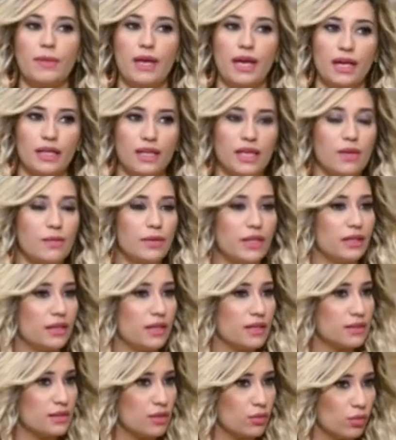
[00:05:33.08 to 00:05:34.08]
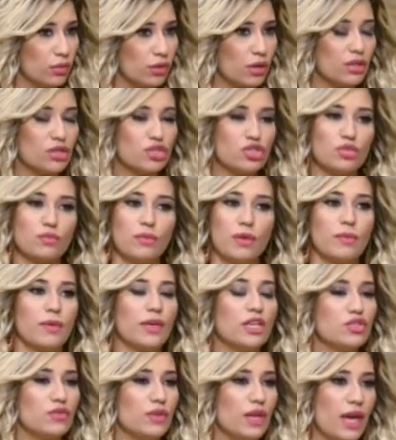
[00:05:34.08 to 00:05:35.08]
بتبقى غنيه بالالاستين والكولاجين ما
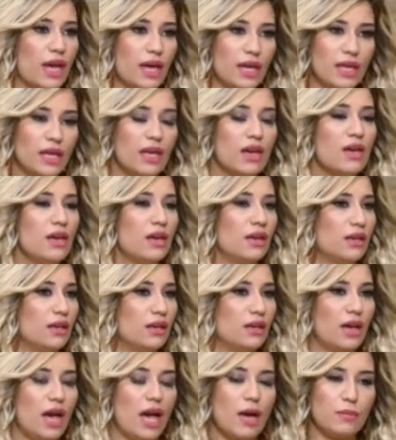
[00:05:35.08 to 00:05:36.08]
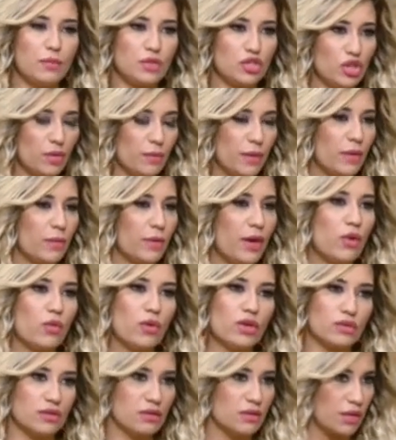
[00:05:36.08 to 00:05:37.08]
بيبقاش فيها اي آه حب شباب
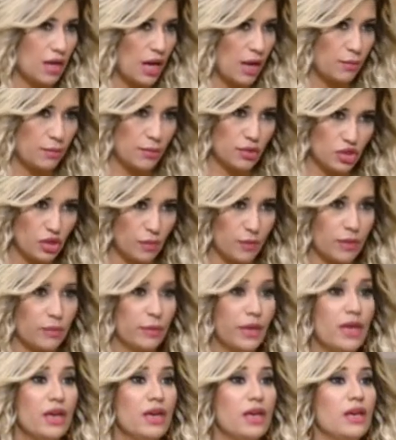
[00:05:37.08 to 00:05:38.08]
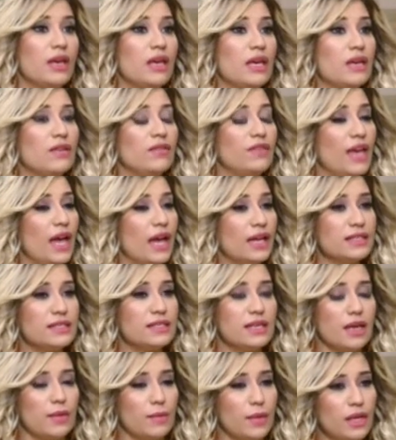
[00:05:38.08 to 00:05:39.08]
او اثار حب شباب آه في
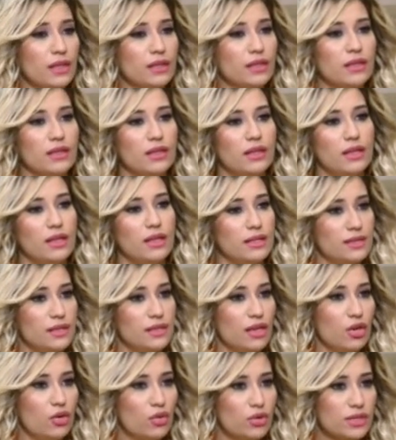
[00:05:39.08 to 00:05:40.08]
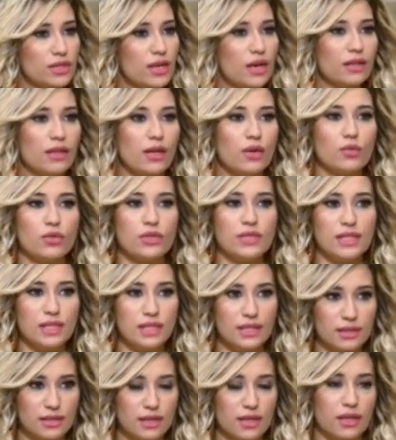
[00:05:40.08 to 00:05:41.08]
عندي كمان الزنك اوكسيد او
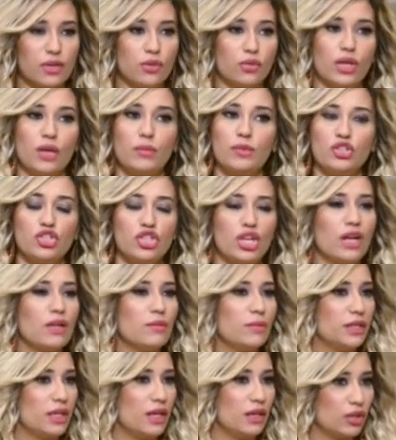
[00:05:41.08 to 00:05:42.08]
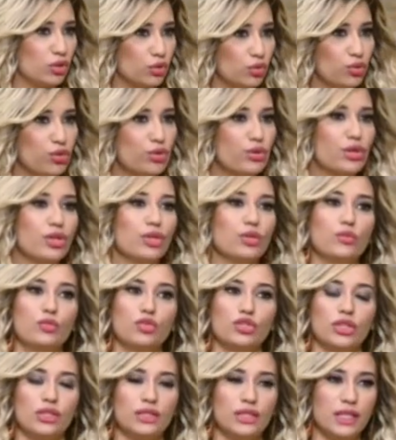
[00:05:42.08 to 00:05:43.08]
اكسيد الزنك وده بيشتغل بثلاث الطرق انه
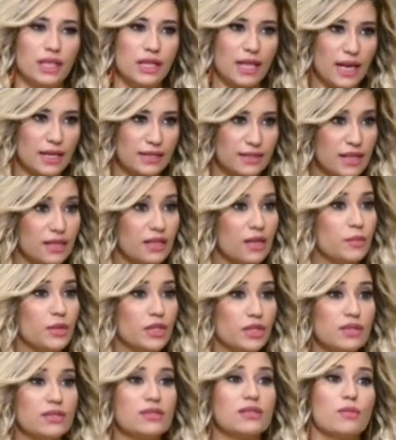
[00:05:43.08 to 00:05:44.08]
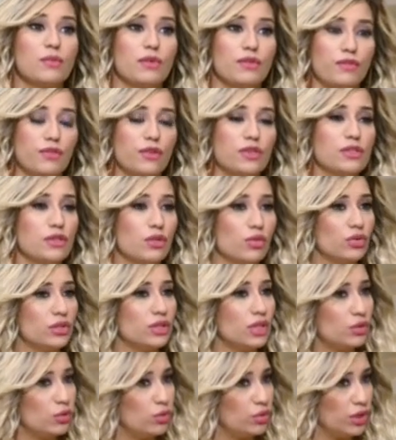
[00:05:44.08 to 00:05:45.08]
مضاد للاكسده بينظم افراز
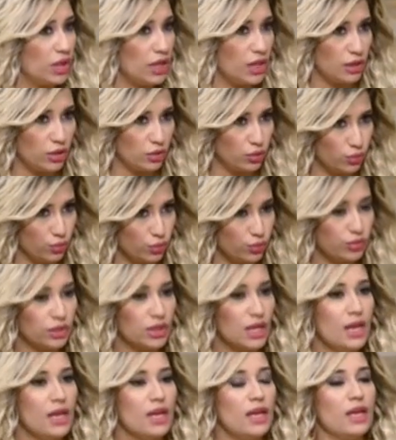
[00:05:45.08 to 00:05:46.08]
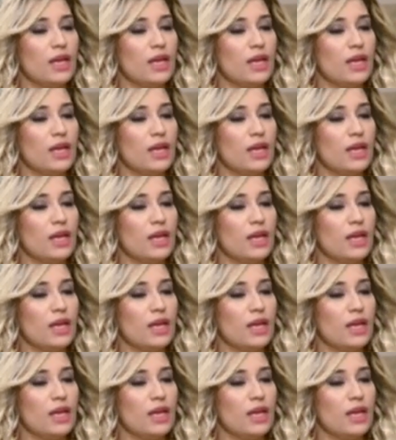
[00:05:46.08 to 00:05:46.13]
الغده الدهنيه للدهون